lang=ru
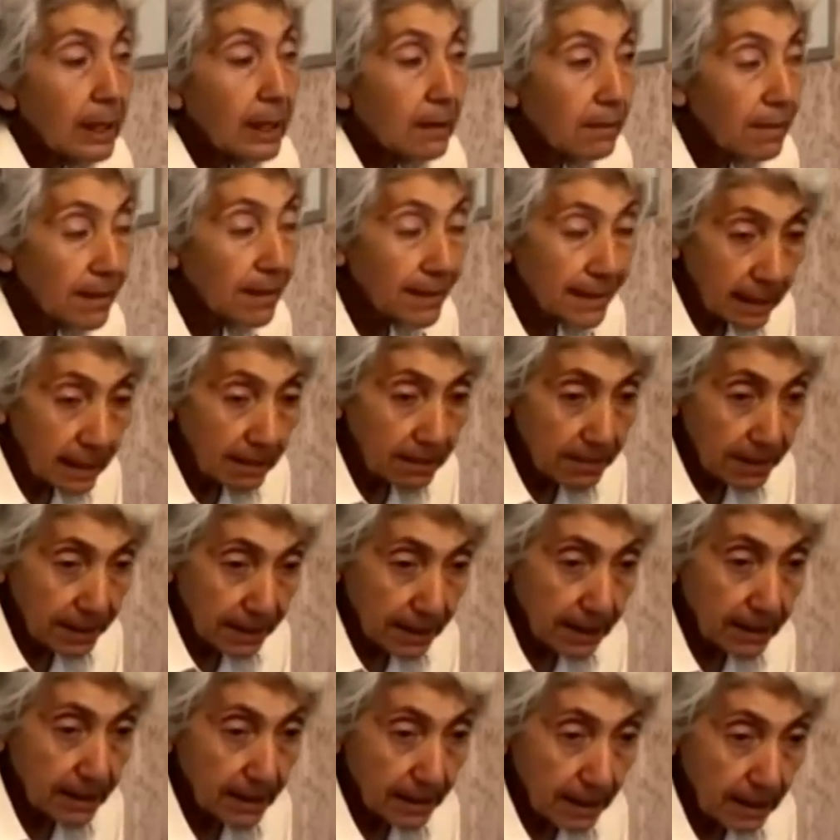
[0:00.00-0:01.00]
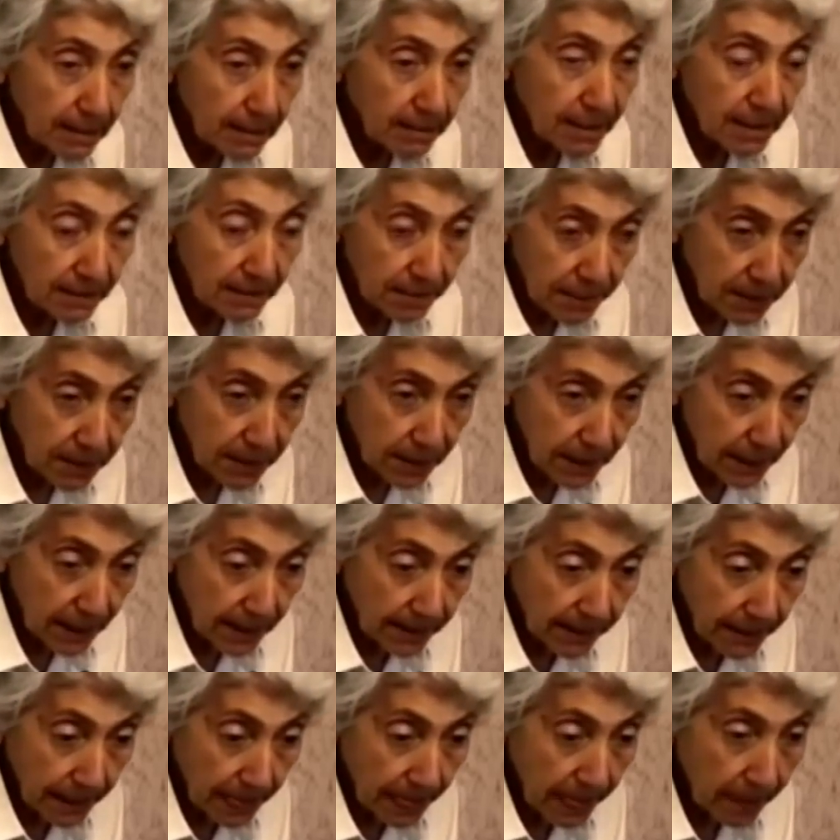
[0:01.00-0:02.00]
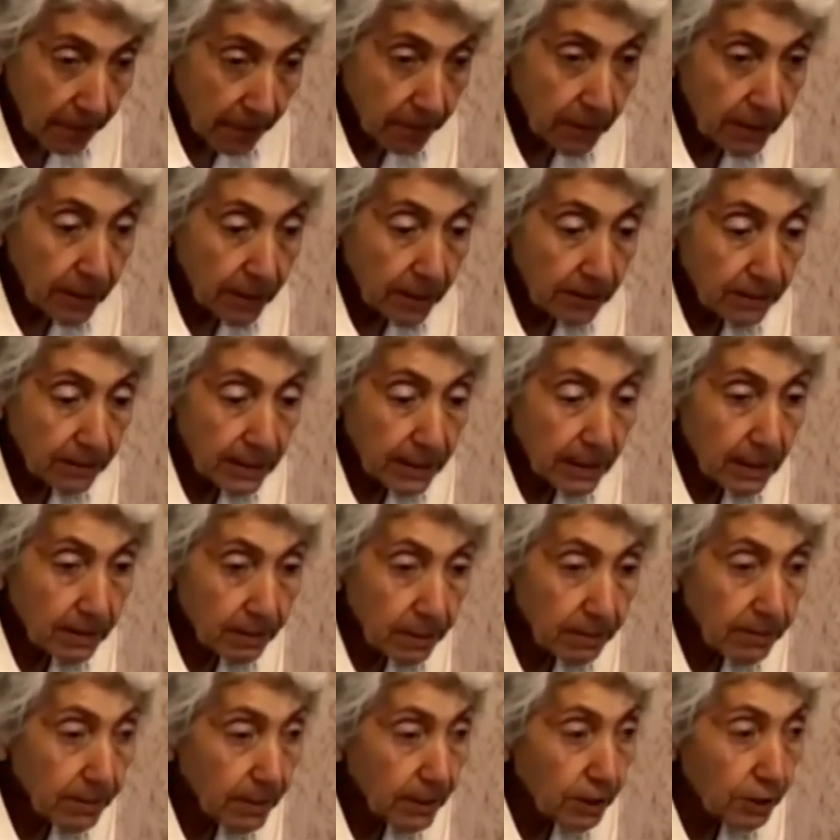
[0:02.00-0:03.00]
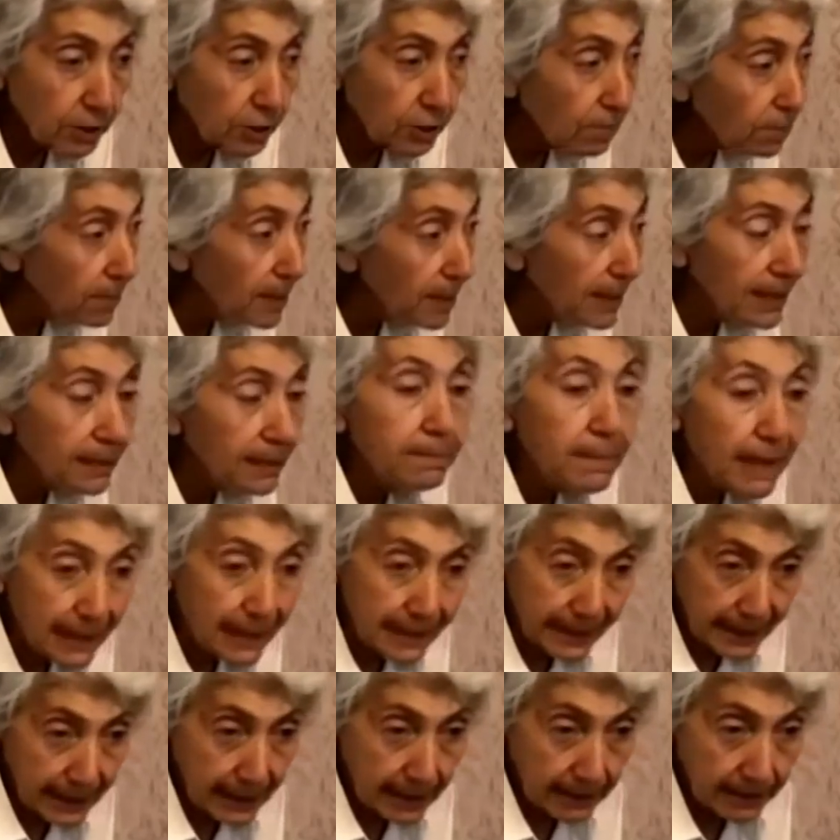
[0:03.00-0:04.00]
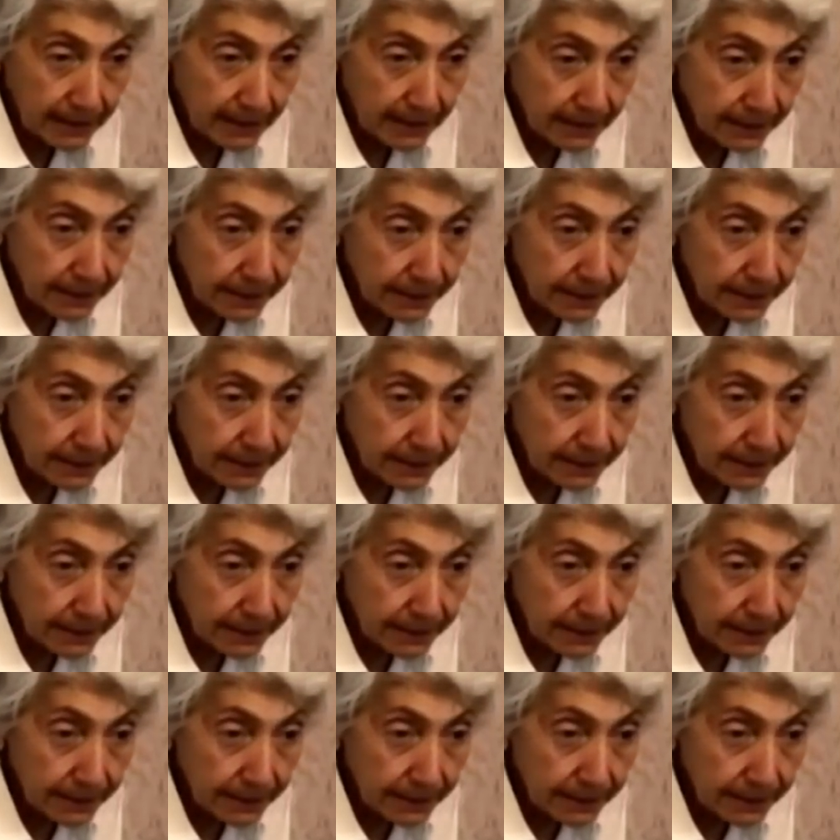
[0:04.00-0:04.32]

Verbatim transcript: Мы сами состоим из белка. Вот это вы запомните, что мы из мяса.